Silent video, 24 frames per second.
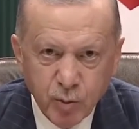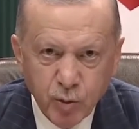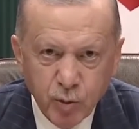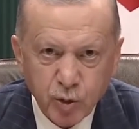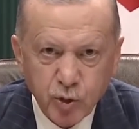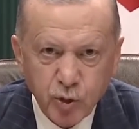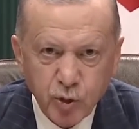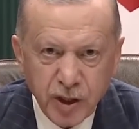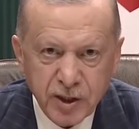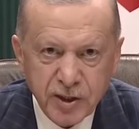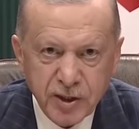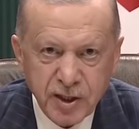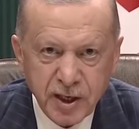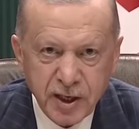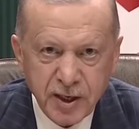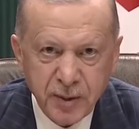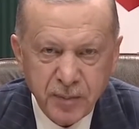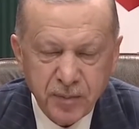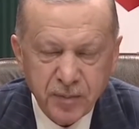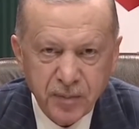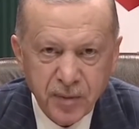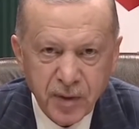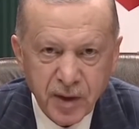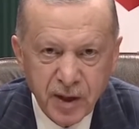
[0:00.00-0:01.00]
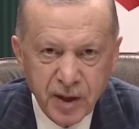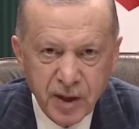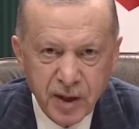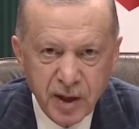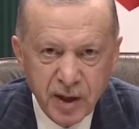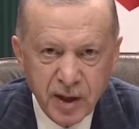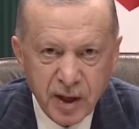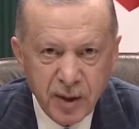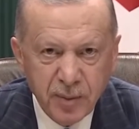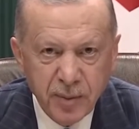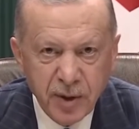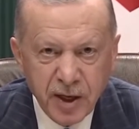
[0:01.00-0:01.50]
Bu süreçte
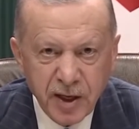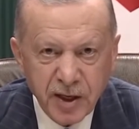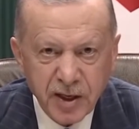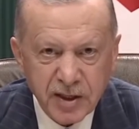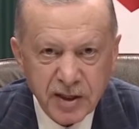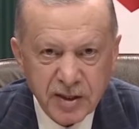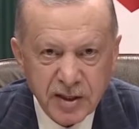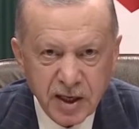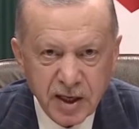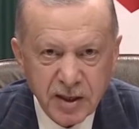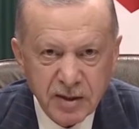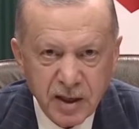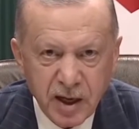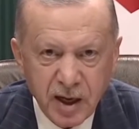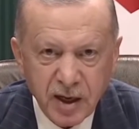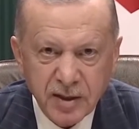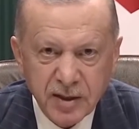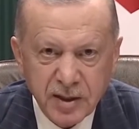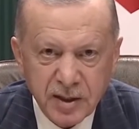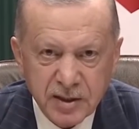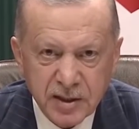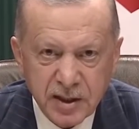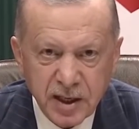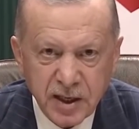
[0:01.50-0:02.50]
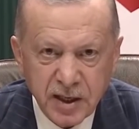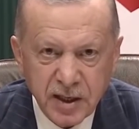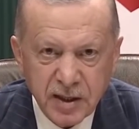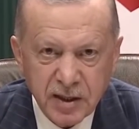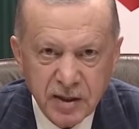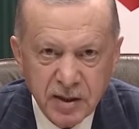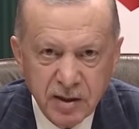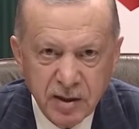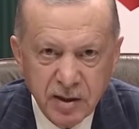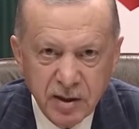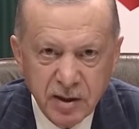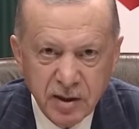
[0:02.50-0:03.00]
emeği geçen herkese
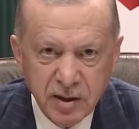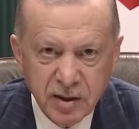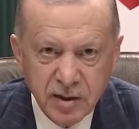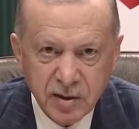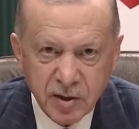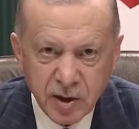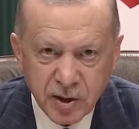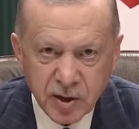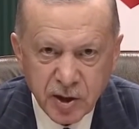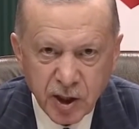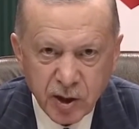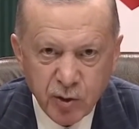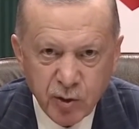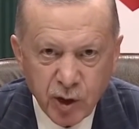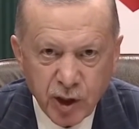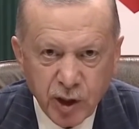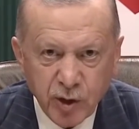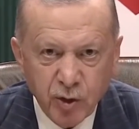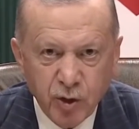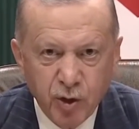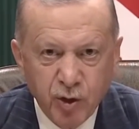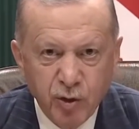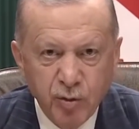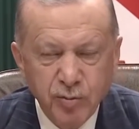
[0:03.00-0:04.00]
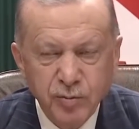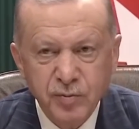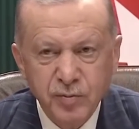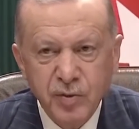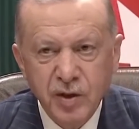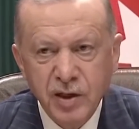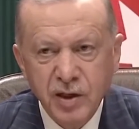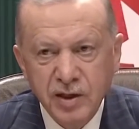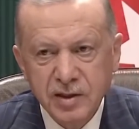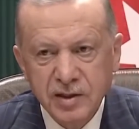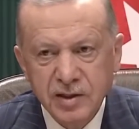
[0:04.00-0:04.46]
teşekkür ediyorum.